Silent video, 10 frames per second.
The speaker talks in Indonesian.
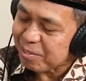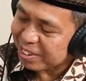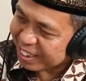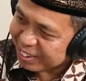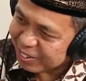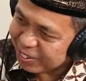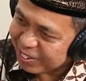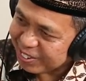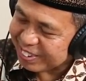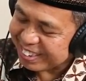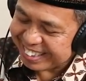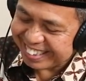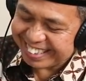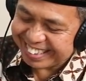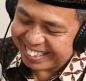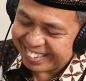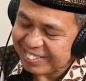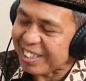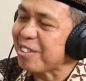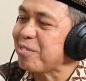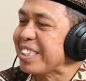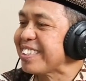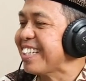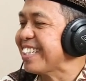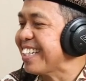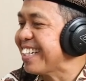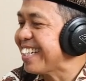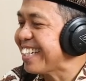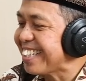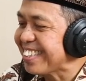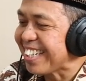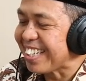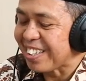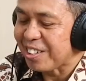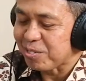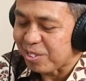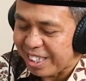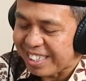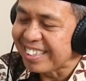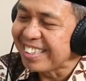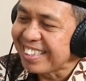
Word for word: Ahmad Syaiful, uh, eh, iya. sahabat saya yang alhamdulillah